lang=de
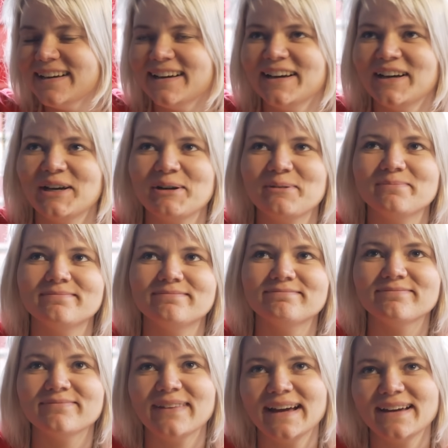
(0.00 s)
Ähm,
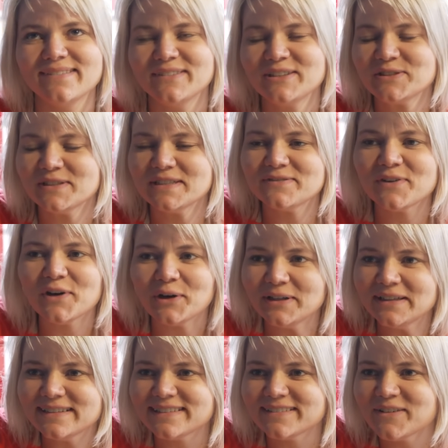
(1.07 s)
was das für
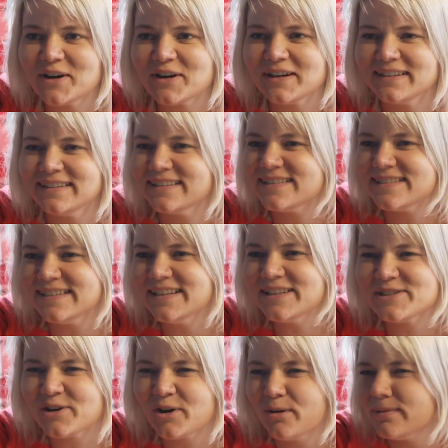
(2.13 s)
Alter war, kann ich jetzt nicht
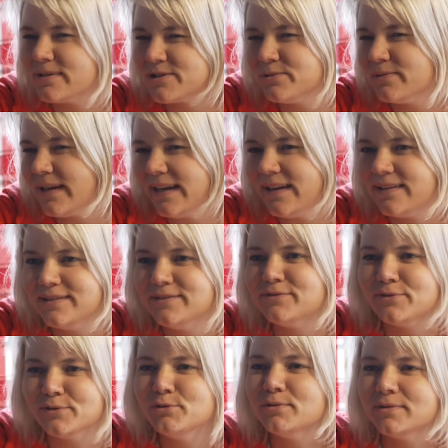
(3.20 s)
sagen, aber schon relativ
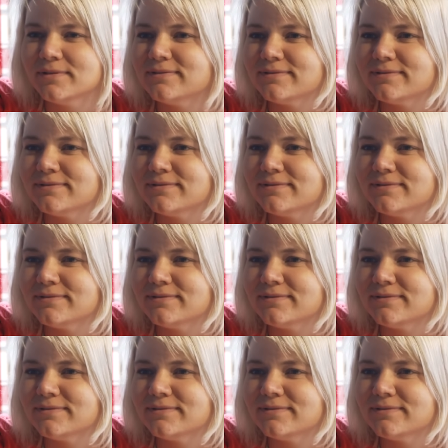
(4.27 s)
früh,